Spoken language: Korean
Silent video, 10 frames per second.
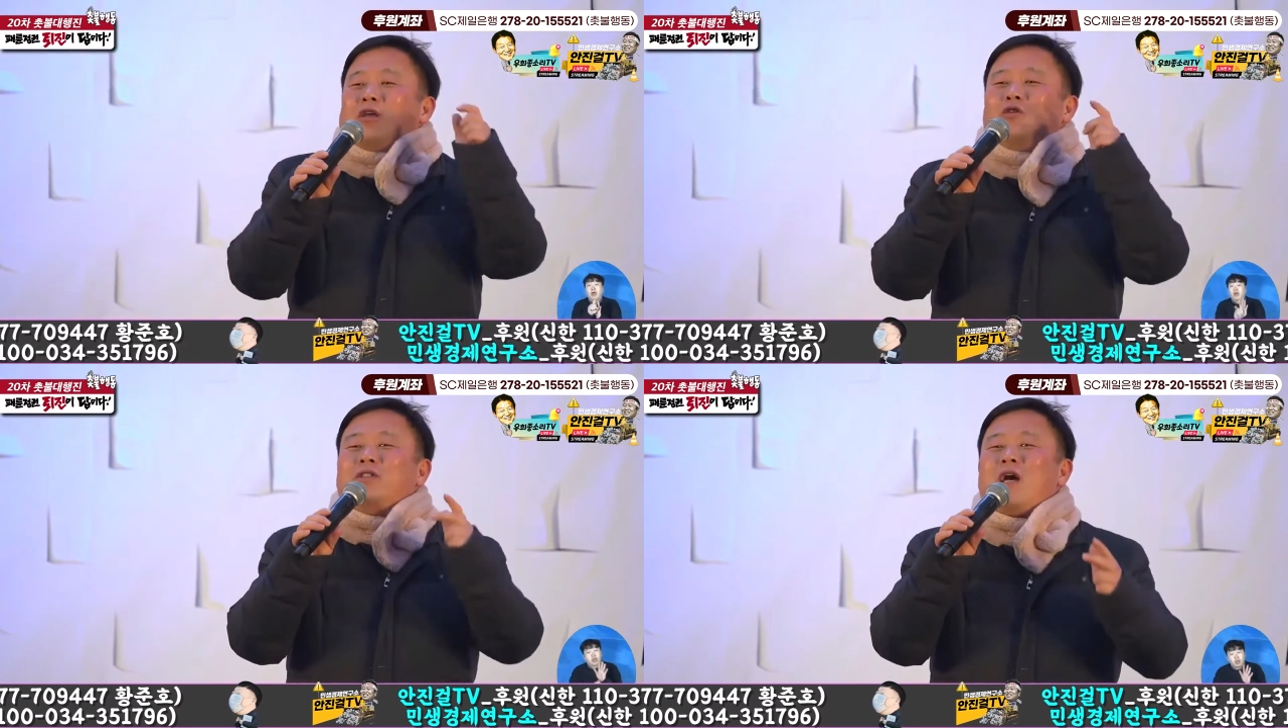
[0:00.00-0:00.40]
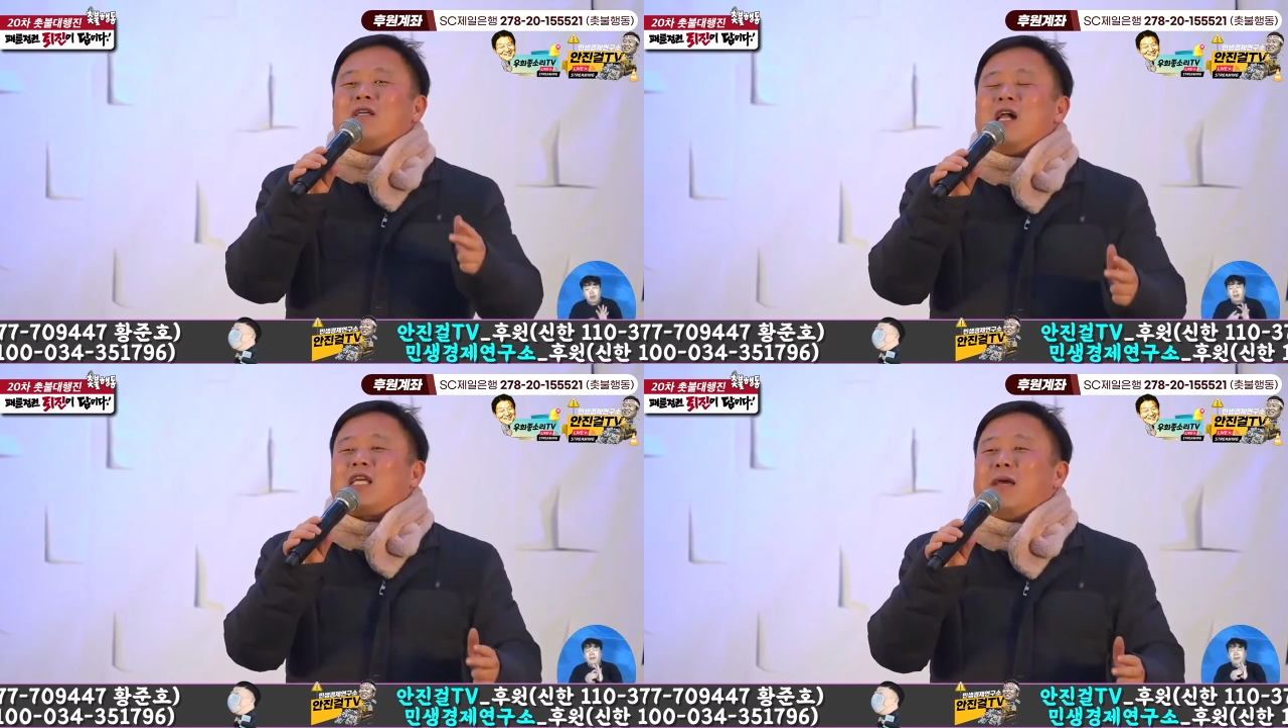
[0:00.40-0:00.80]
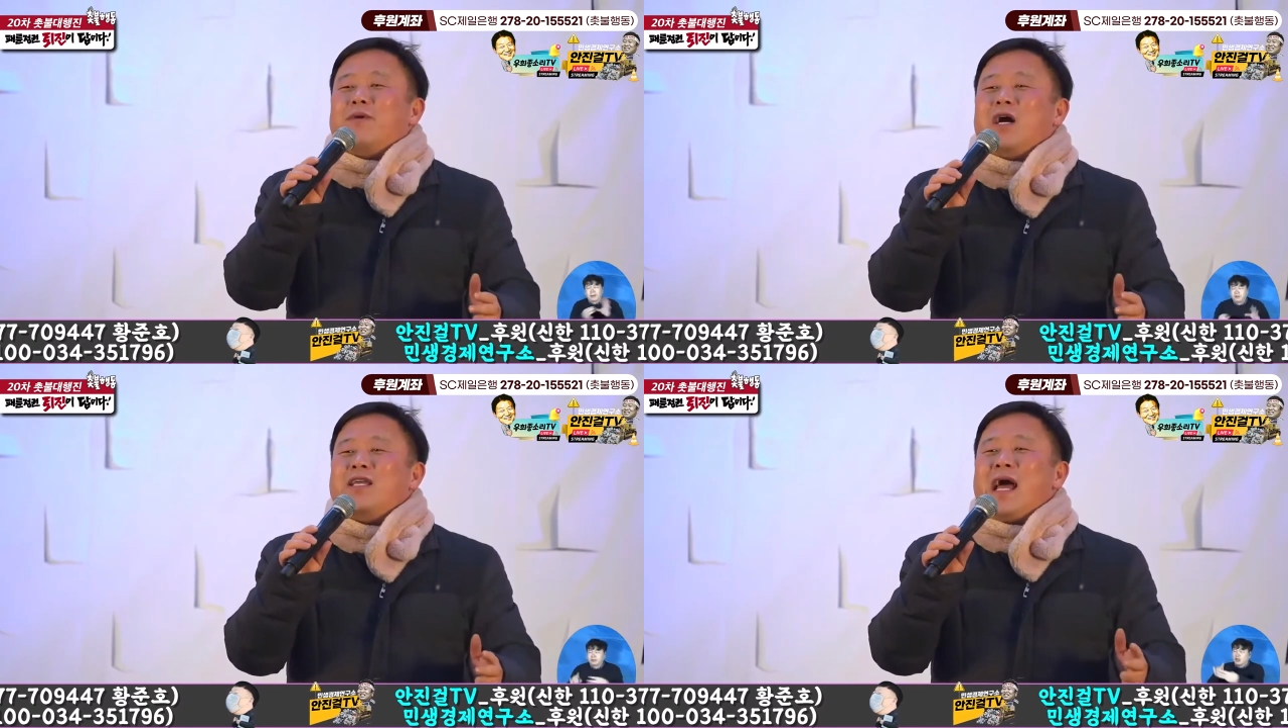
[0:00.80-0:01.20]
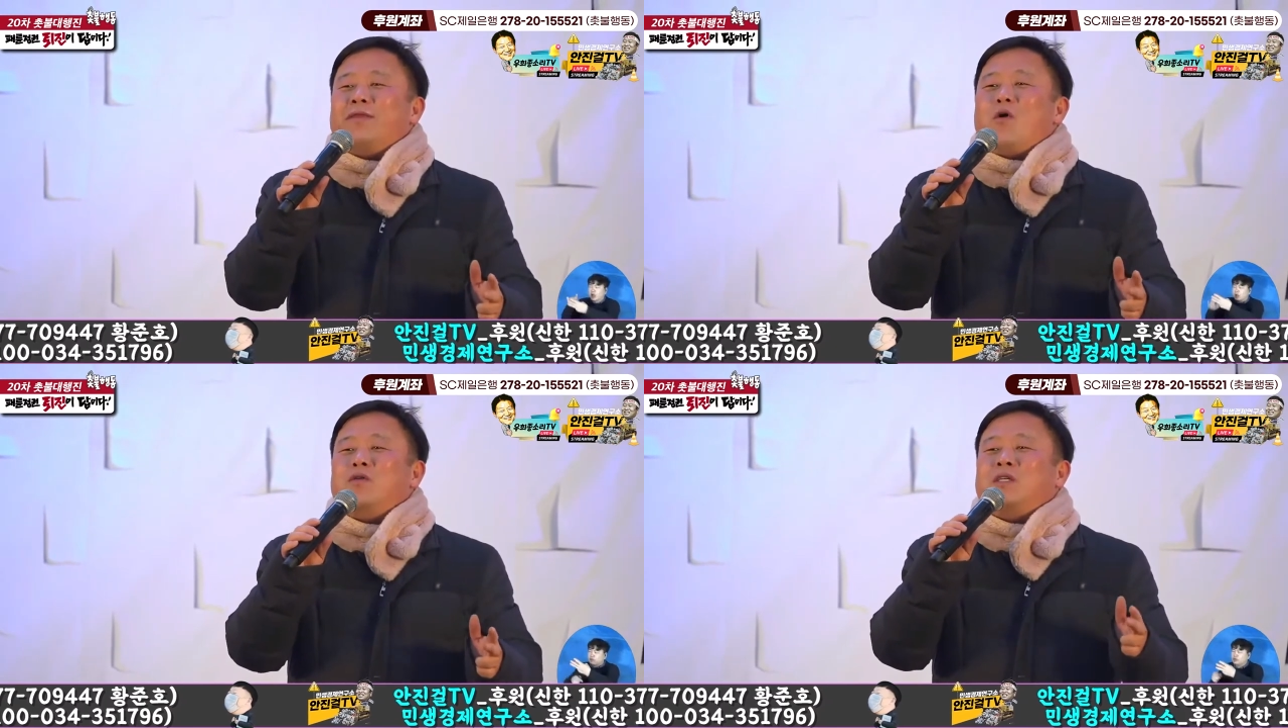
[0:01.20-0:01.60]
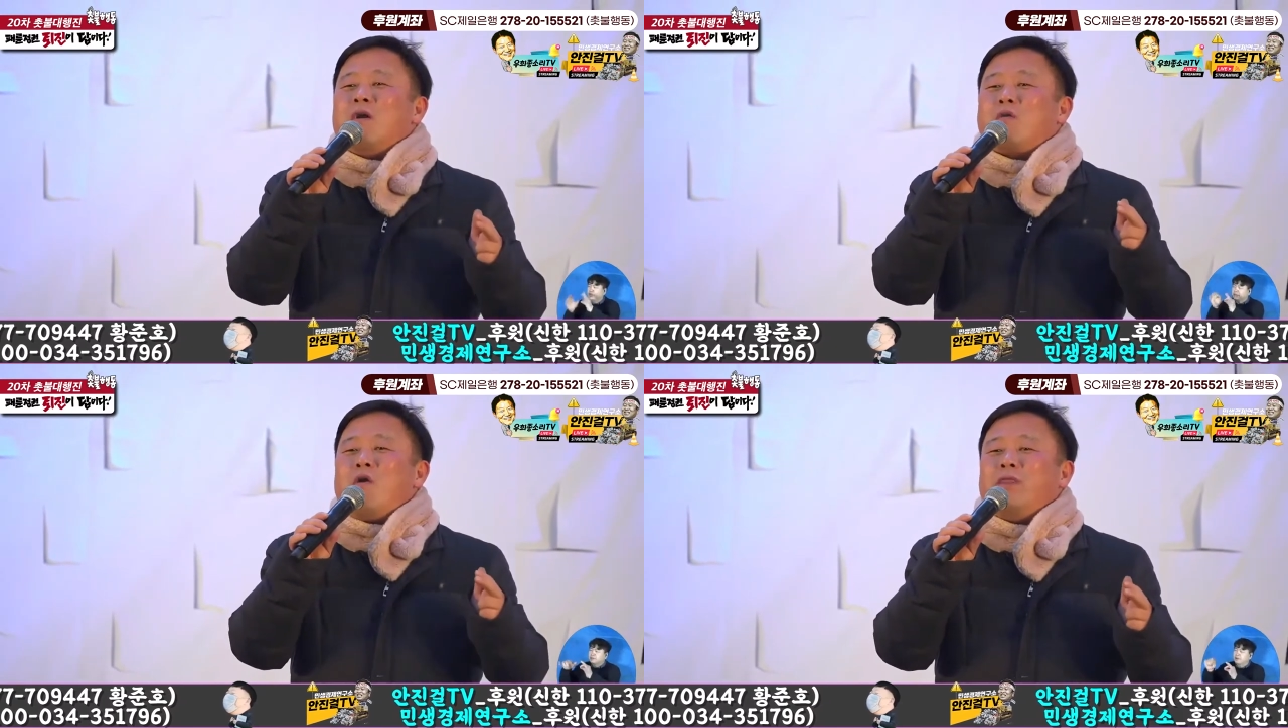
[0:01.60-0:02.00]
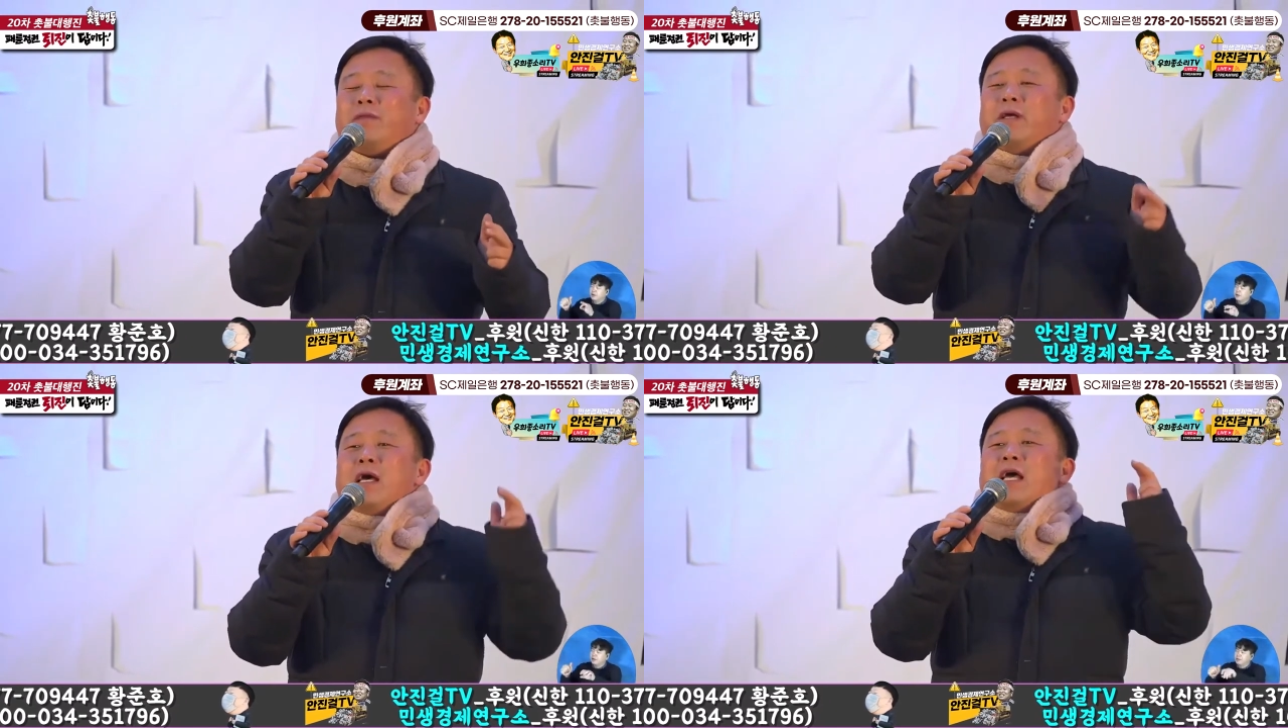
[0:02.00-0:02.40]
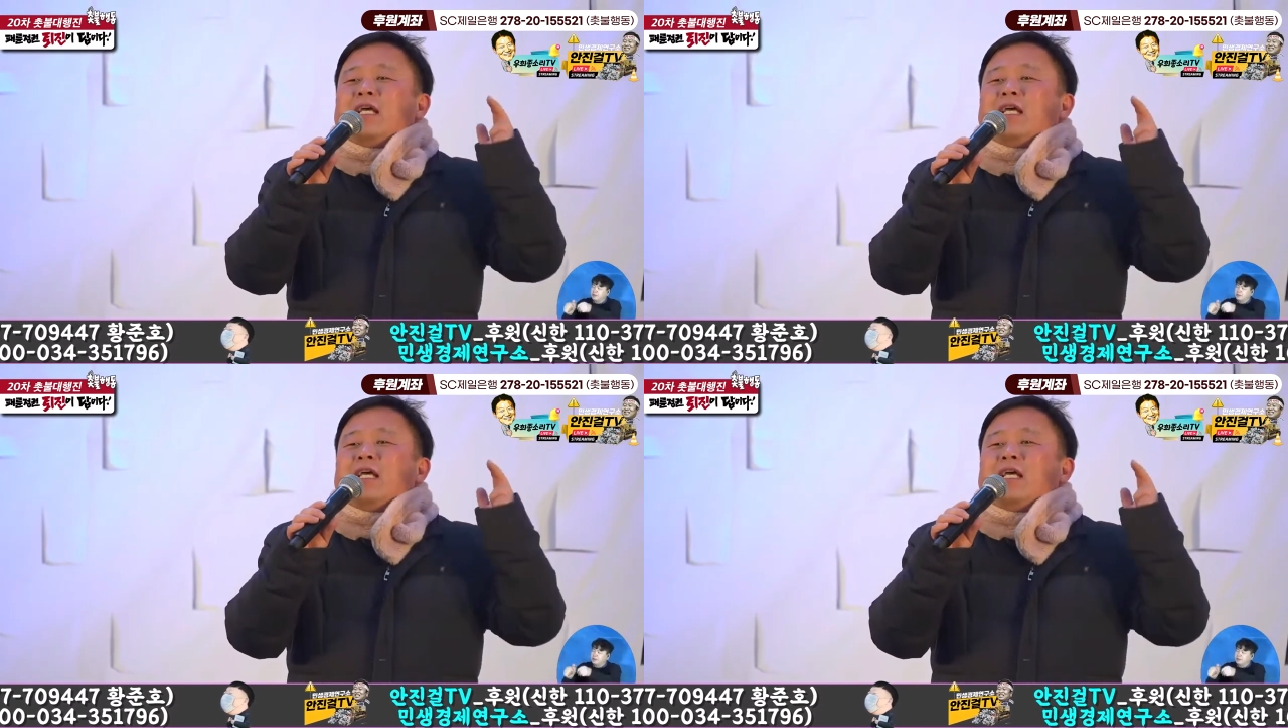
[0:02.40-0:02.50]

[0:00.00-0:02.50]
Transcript: 윤석열, 김건희, 한동훈 정권,